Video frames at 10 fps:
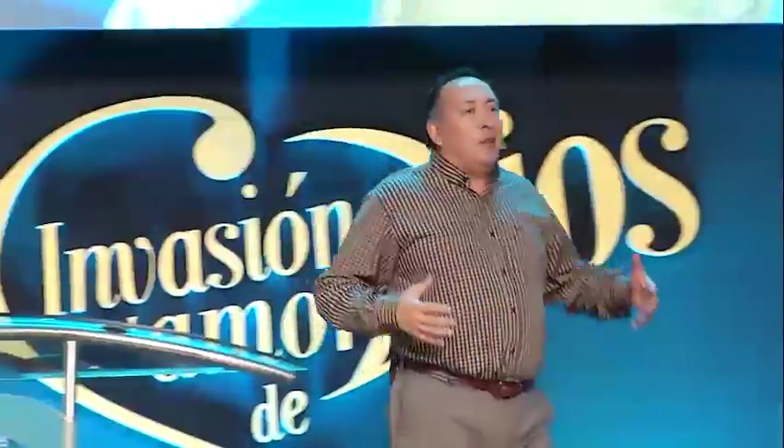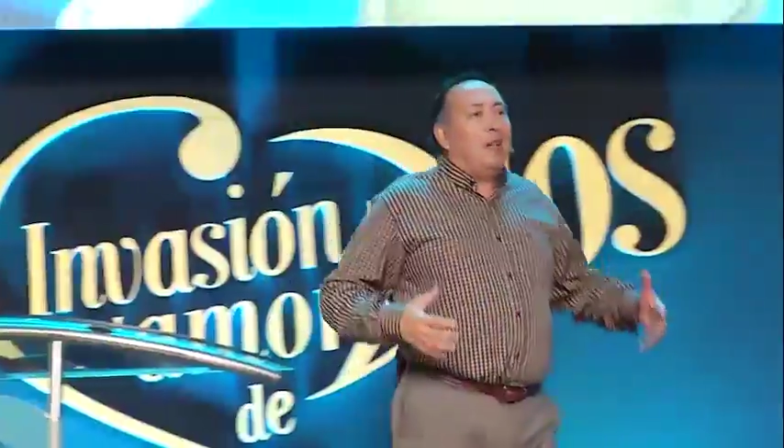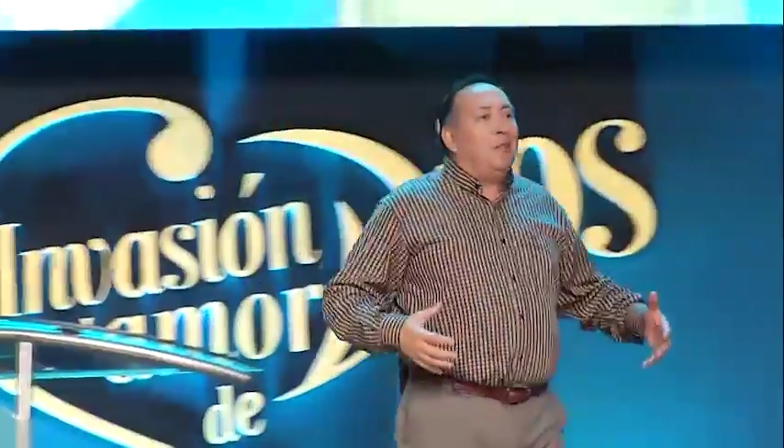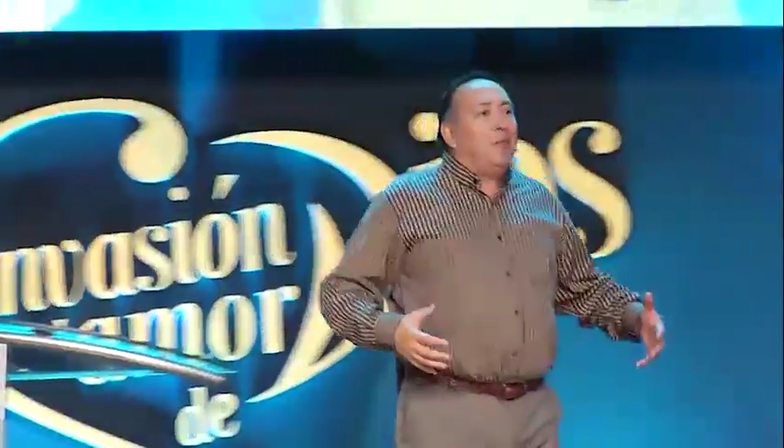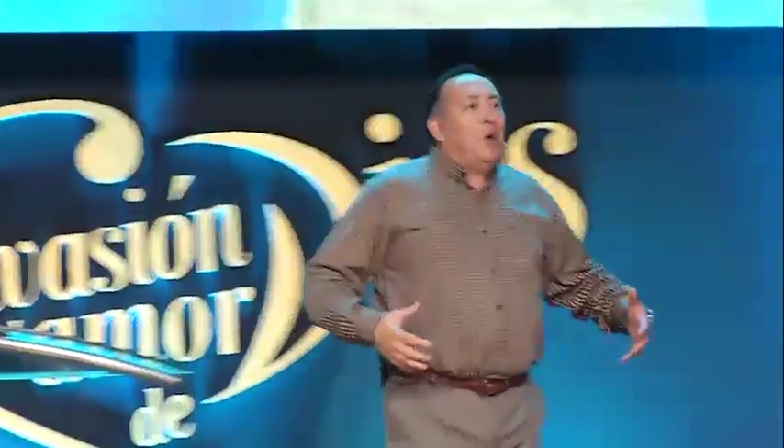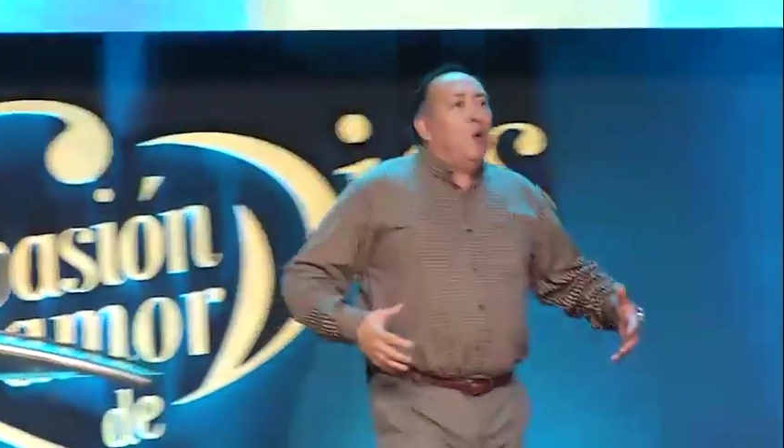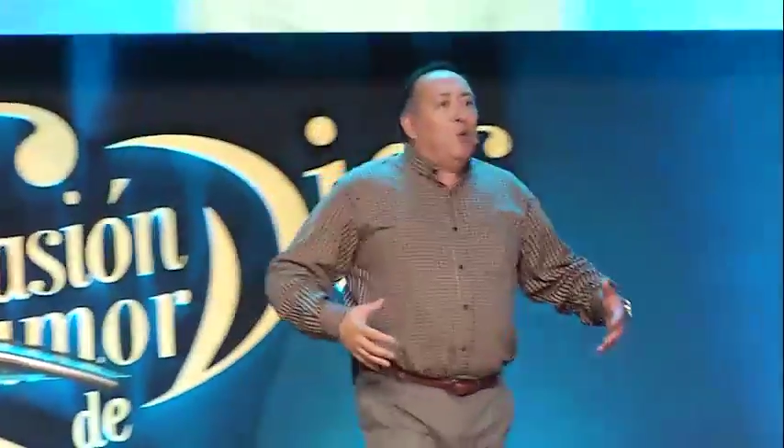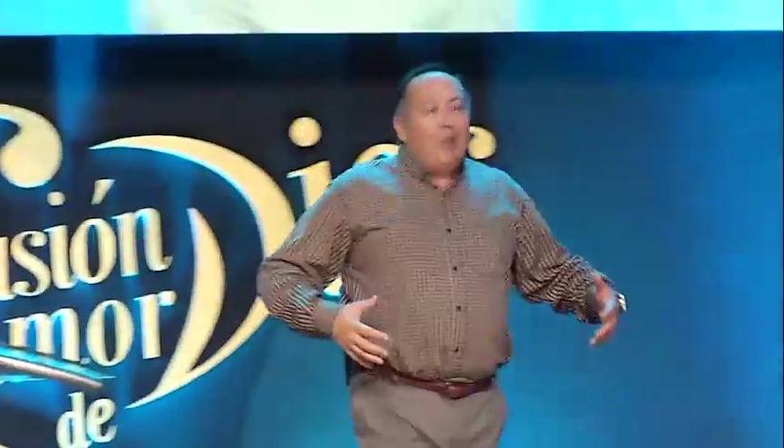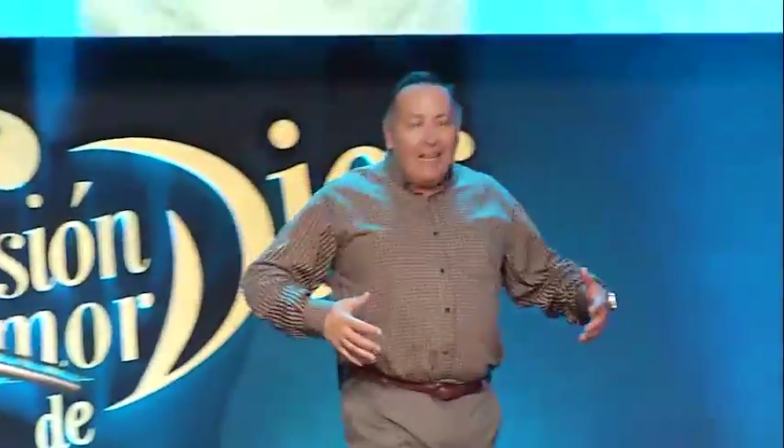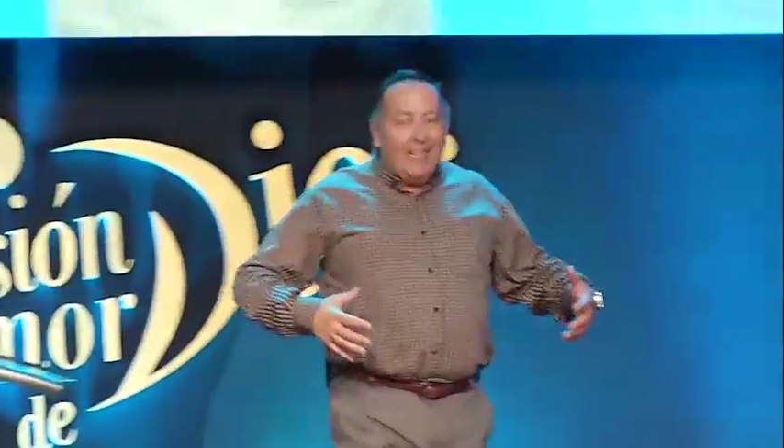ven
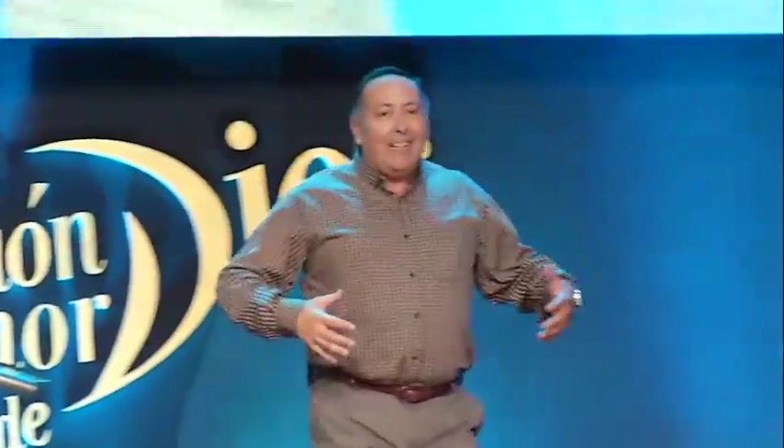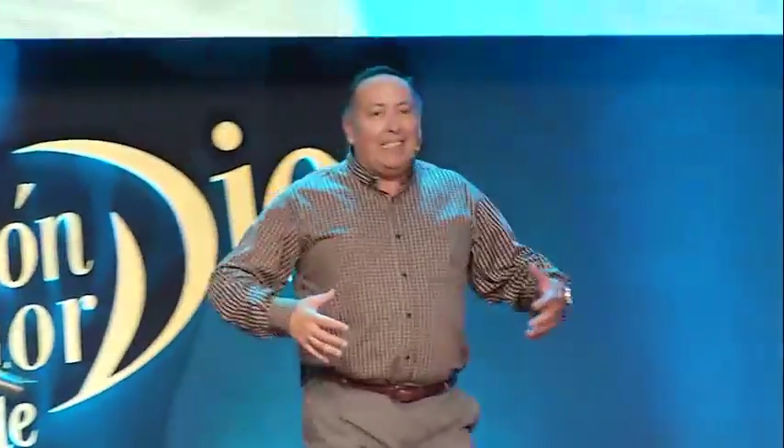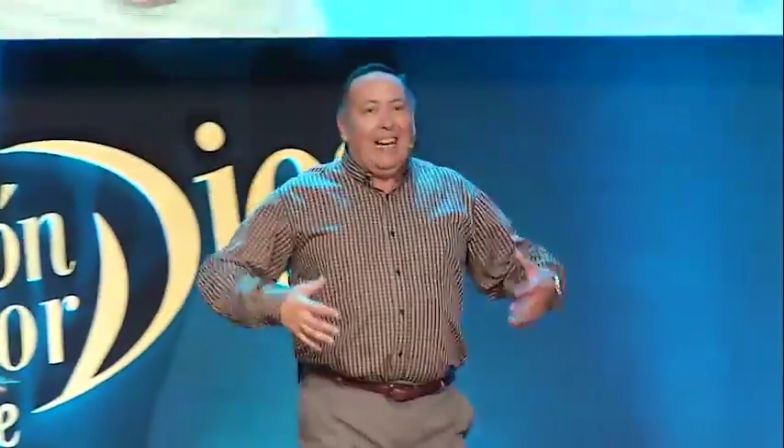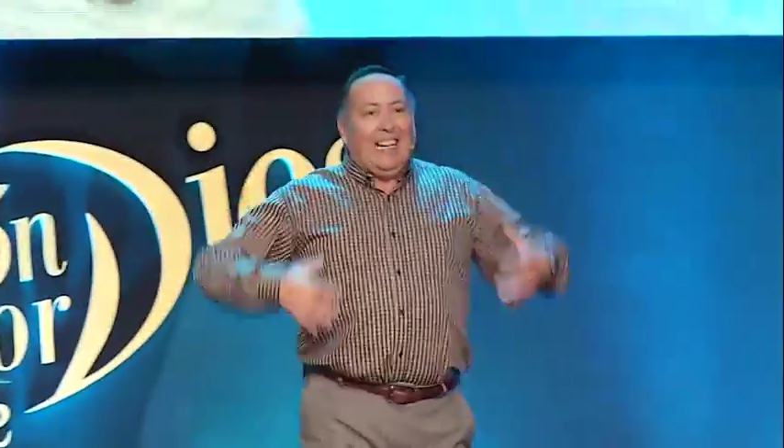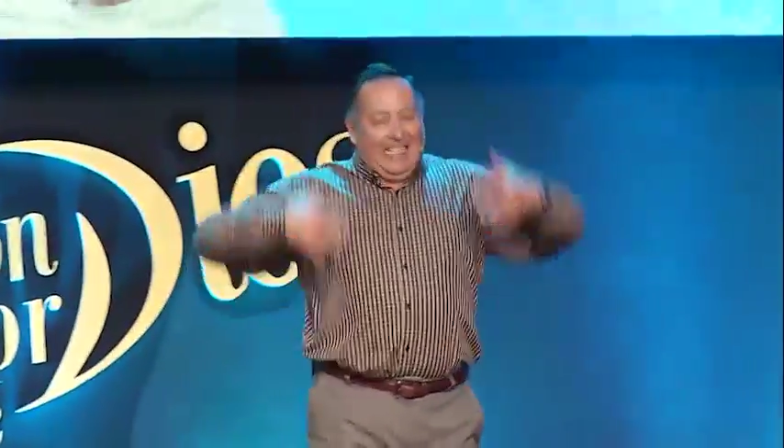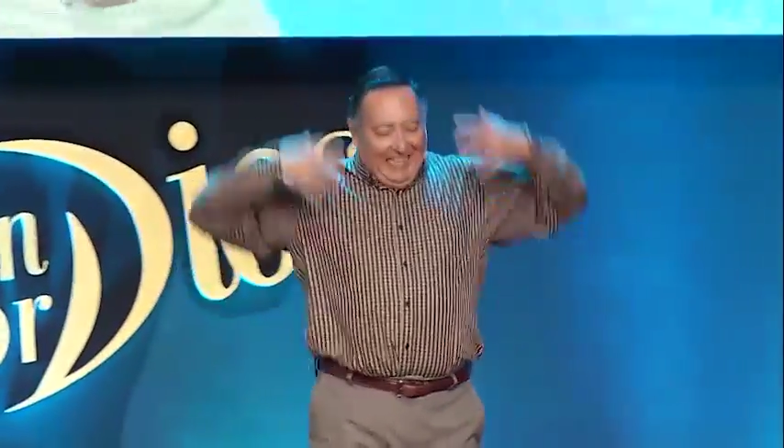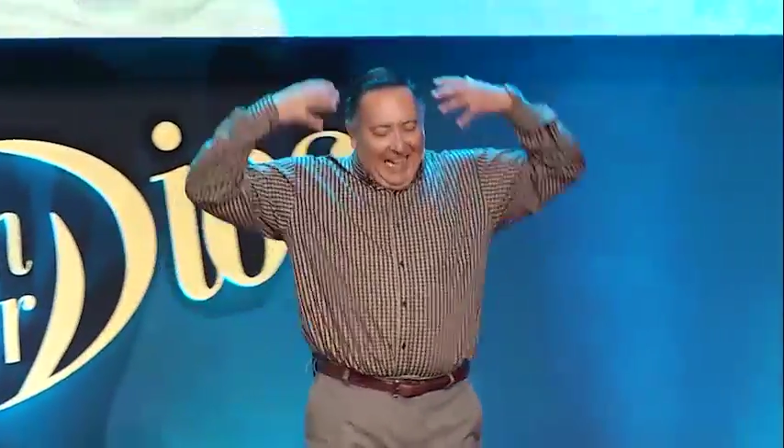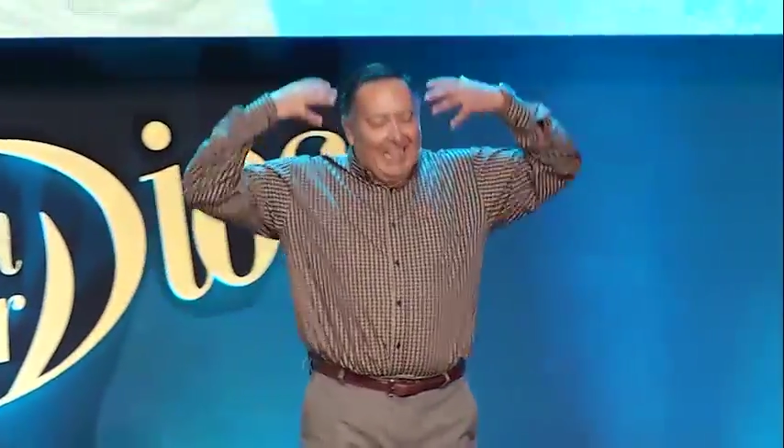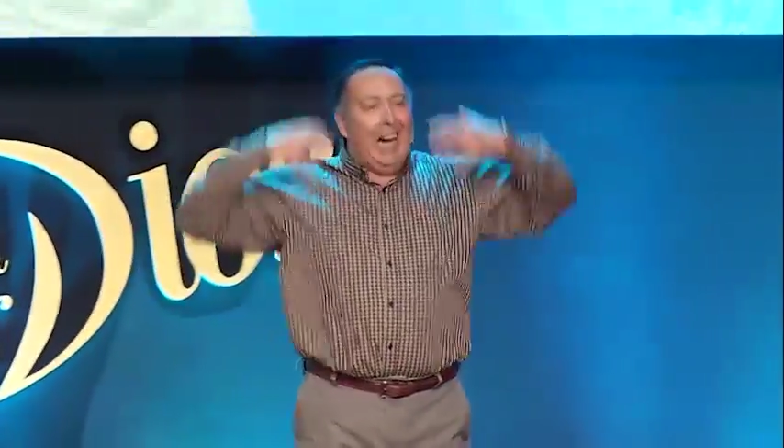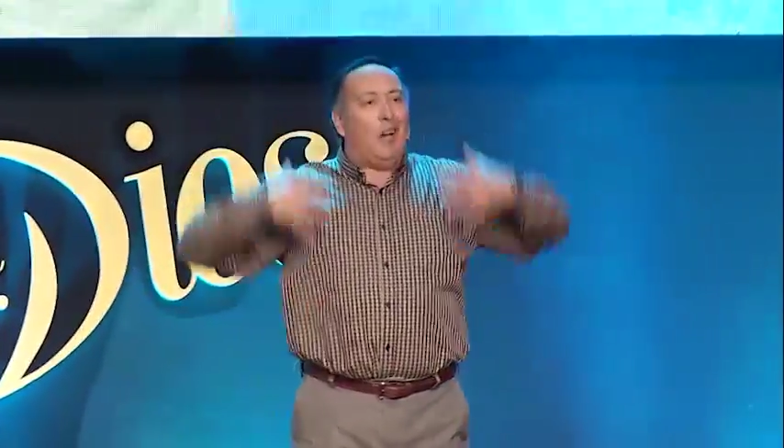una iglesia que
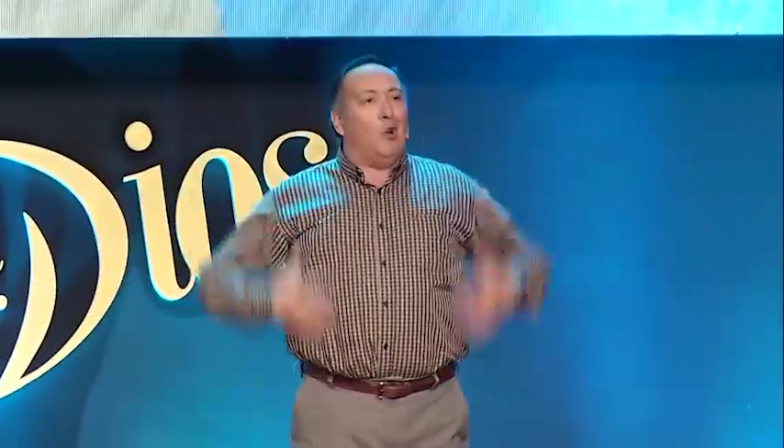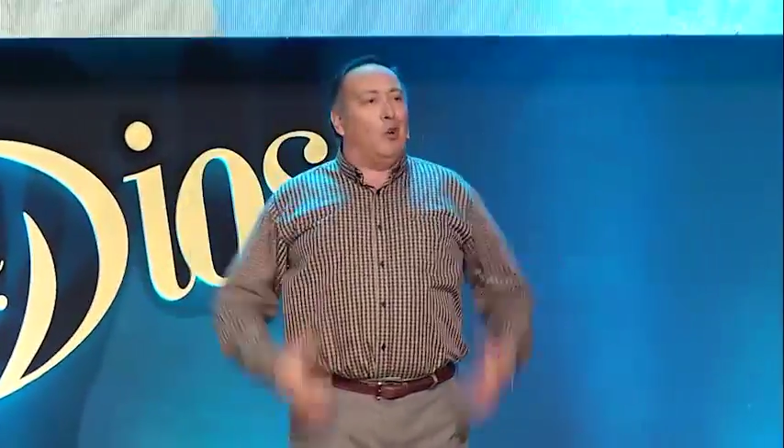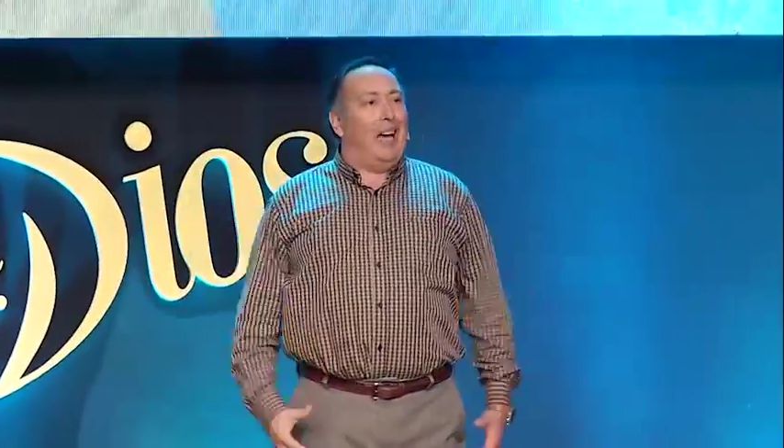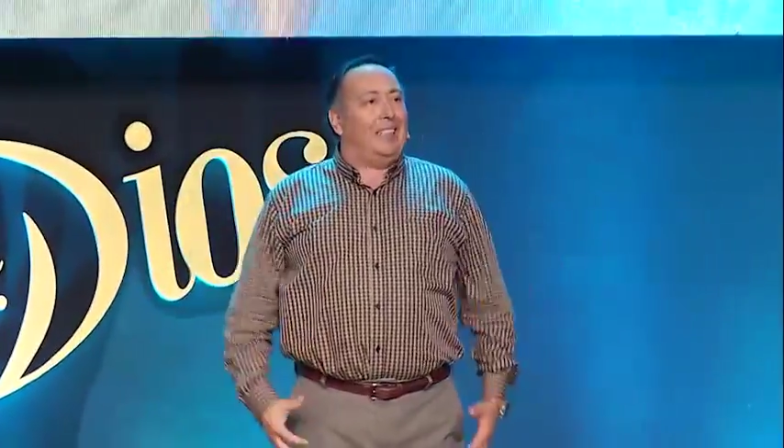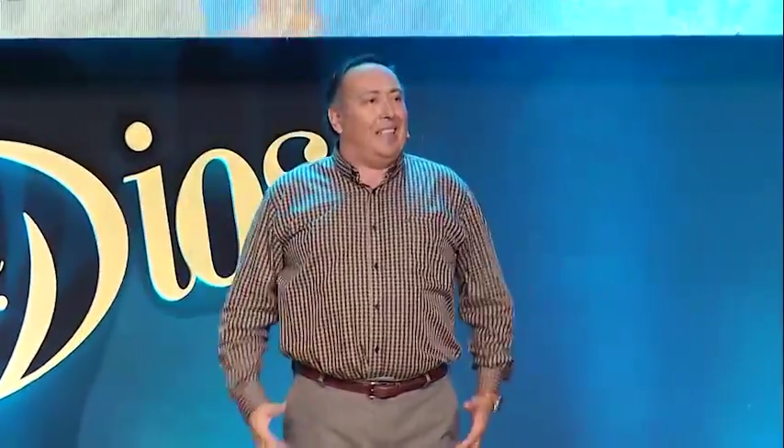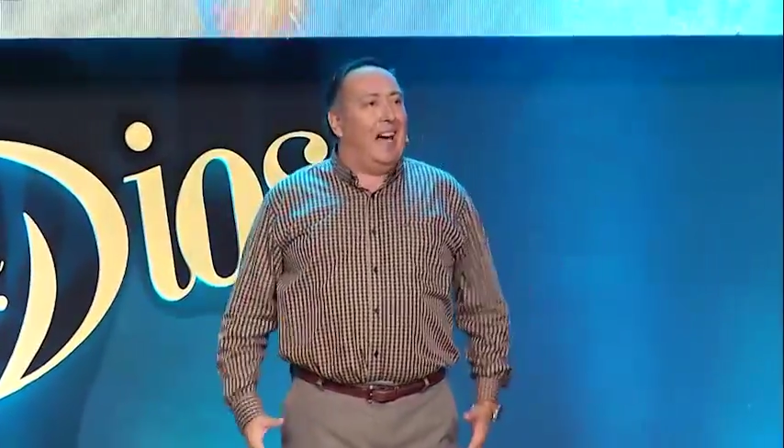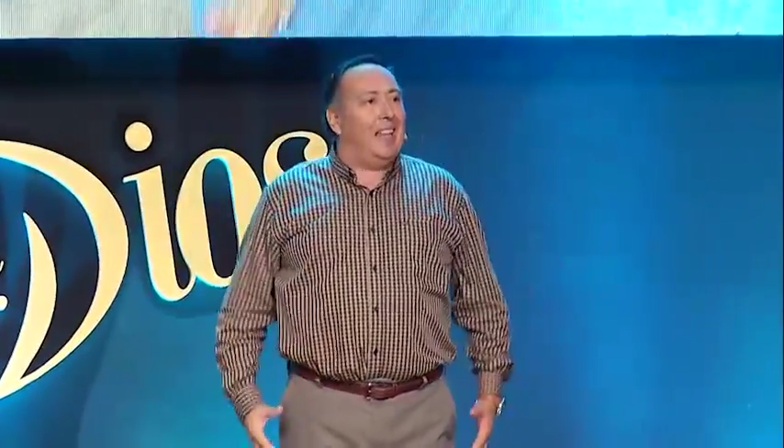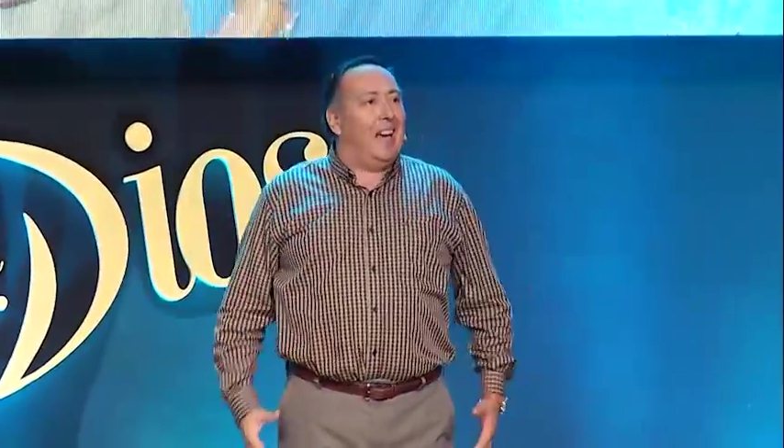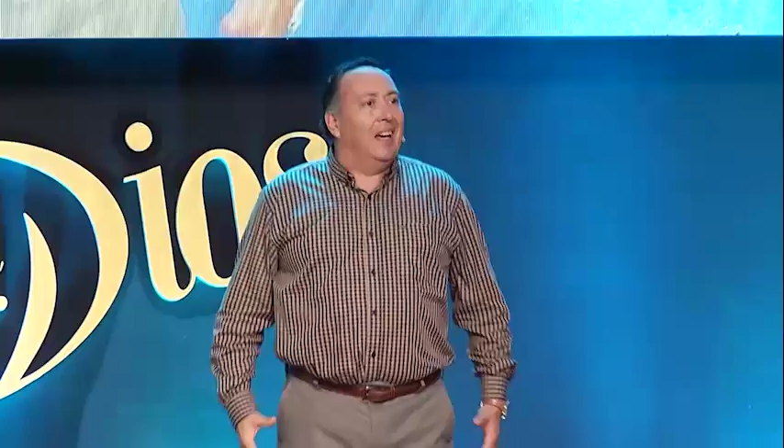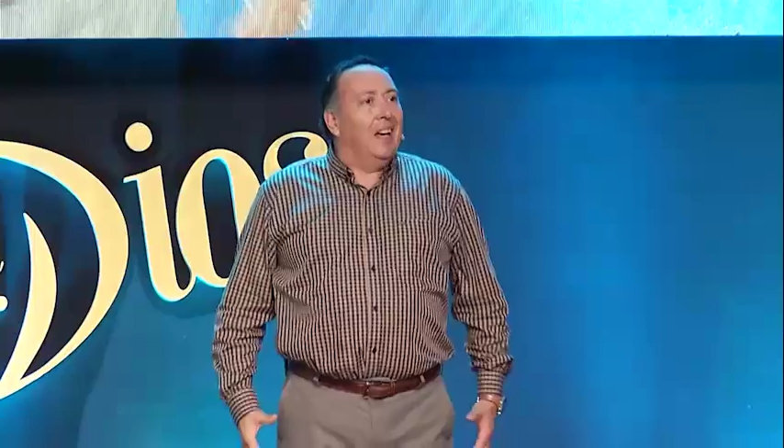sale
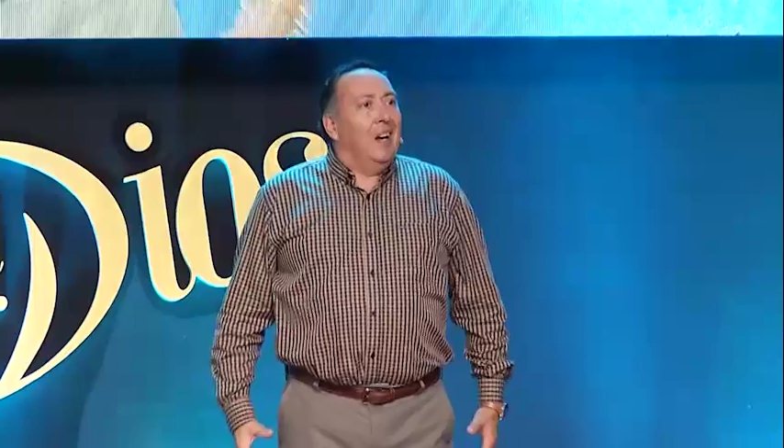acorazada